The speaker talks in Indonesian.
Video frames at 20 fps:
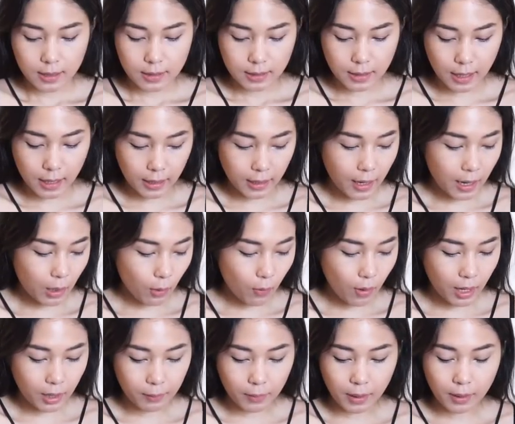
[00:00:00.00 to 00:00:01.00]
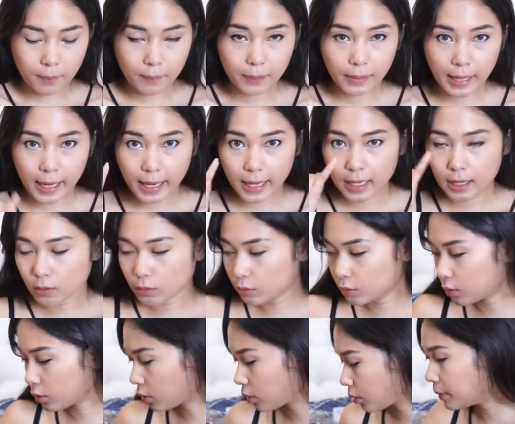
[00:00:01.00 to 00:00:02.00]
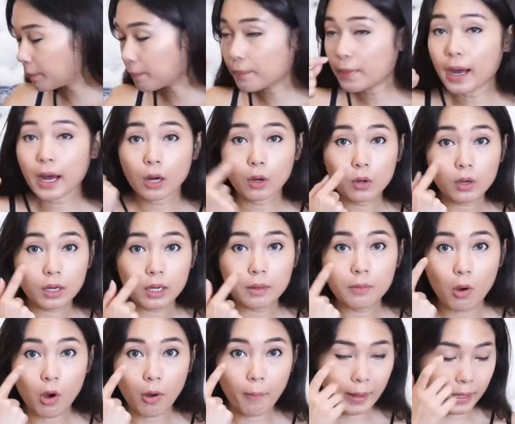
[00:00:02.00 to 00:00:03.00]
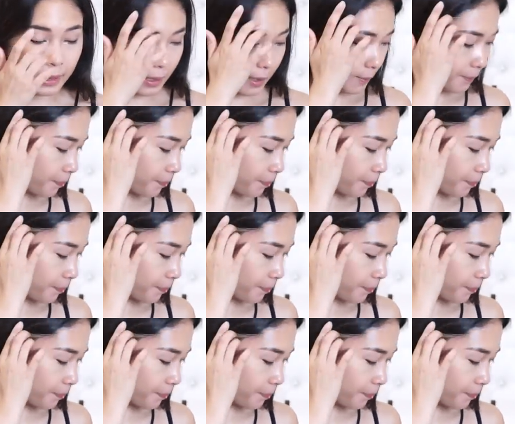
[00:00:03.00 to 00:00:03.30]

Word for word: Sekarang aku akan mengapply untuk membaur di bawah mata.